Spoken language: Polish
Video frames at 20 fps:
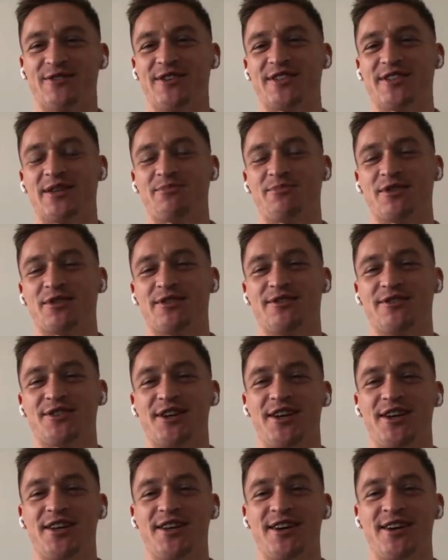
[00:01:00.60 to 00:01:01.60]
to jest kwestia
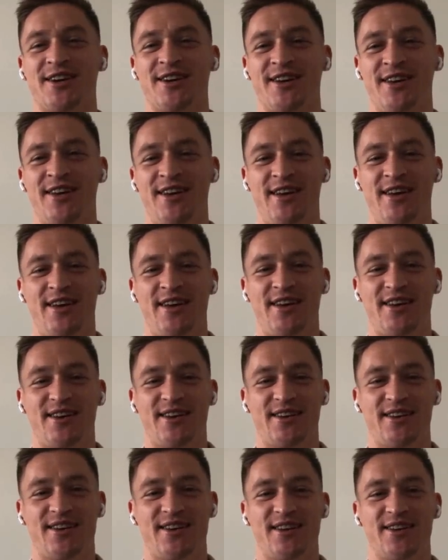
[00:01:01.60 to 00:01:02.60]
przyzwyczajenia.
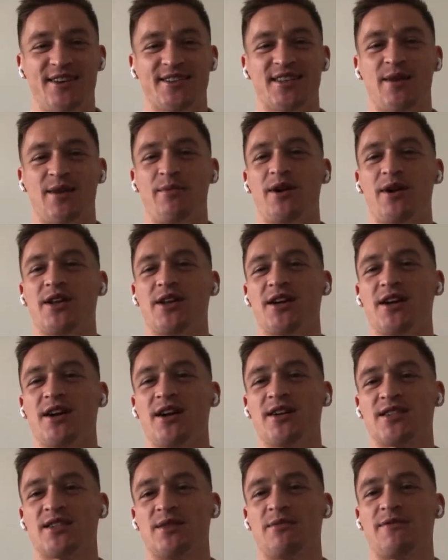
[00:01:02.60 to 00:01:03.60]
E, sama
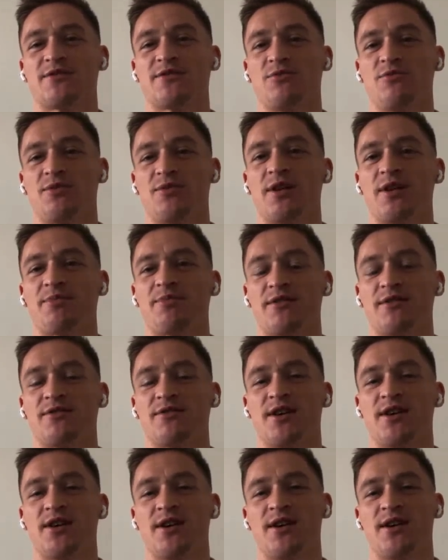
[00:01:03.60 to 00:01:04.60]
liga, sama w sobie
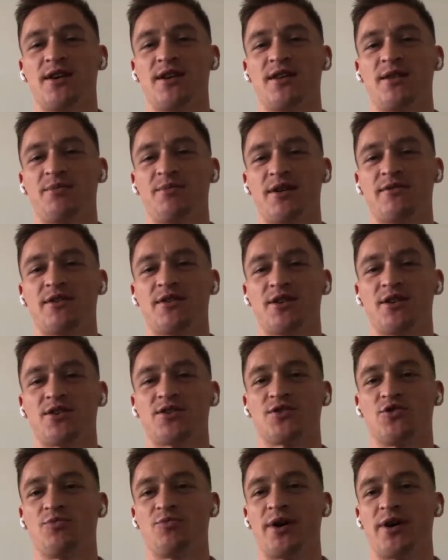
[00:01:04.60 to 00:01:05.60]
naprawdę, naprawdę
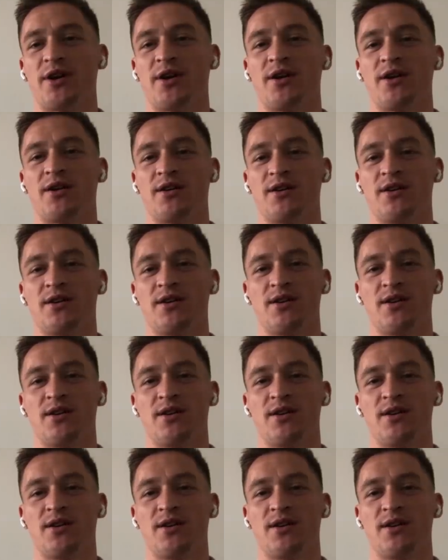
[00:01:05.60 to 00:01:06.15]
też super.